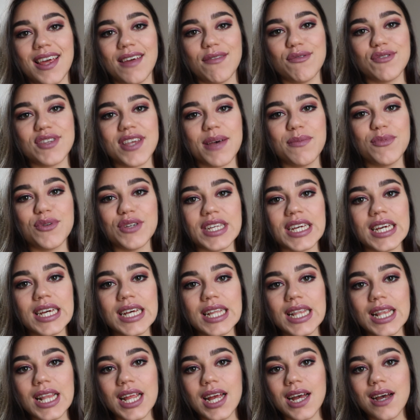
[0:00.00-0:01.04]
vous abonner
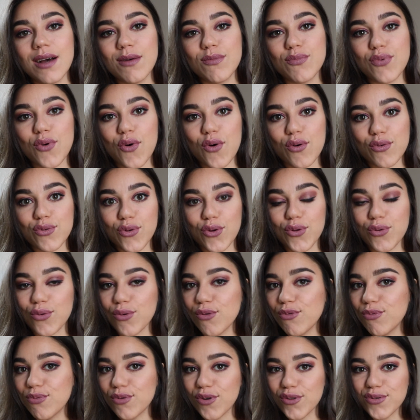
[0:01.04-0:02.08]
pour qu'on se
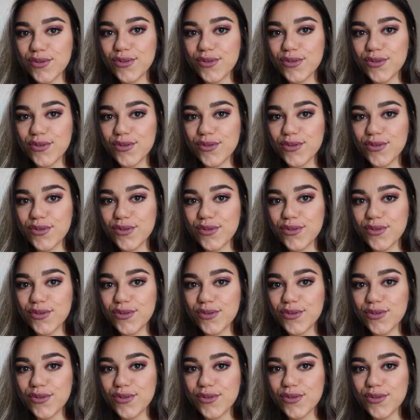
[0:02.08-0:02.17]
retrouve pour